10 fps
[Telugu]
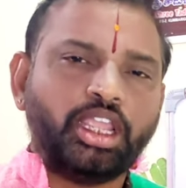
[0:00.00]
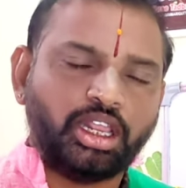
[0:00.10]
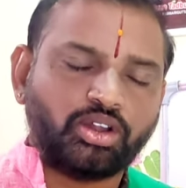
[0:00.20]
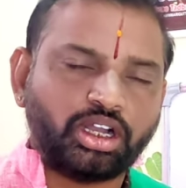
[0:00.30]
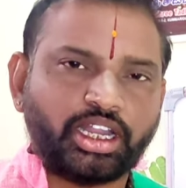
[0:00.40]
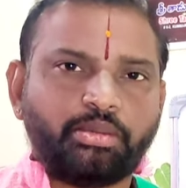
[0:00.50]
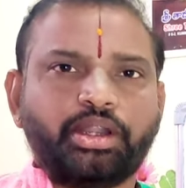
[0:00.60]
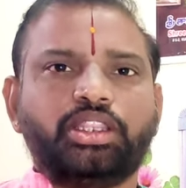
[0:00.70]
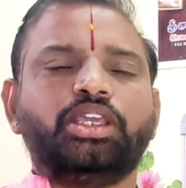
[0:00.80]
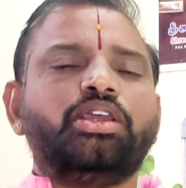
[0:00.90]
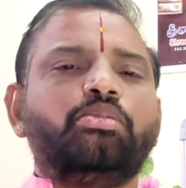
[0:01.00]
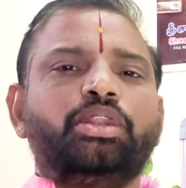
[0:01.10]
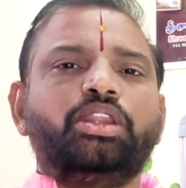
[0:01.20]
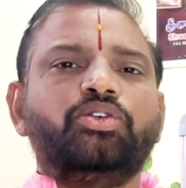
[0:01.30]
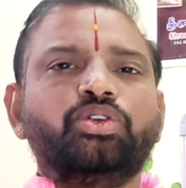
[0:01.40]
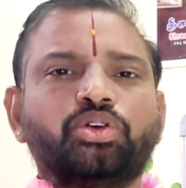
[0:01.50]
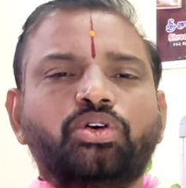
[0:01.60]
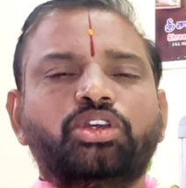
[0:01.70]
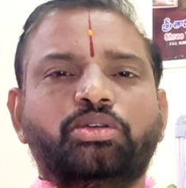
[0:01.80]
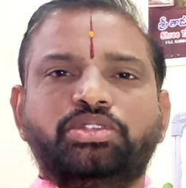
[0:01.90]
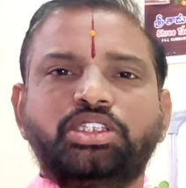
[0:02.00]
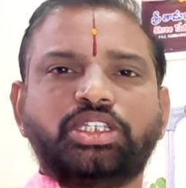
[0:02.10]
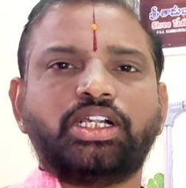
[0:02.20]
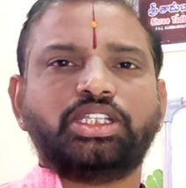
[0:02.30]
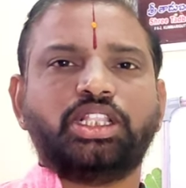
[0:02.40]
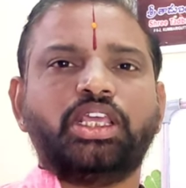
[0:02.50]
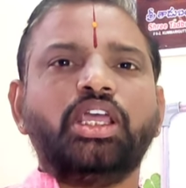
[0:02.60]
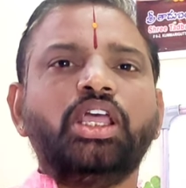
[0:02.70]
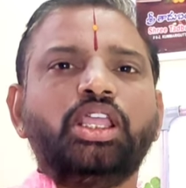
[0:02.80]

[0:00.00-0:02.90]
ఎలుక కనబడితే పిల్లి ఊరుకోదు హింసించాల్సిందే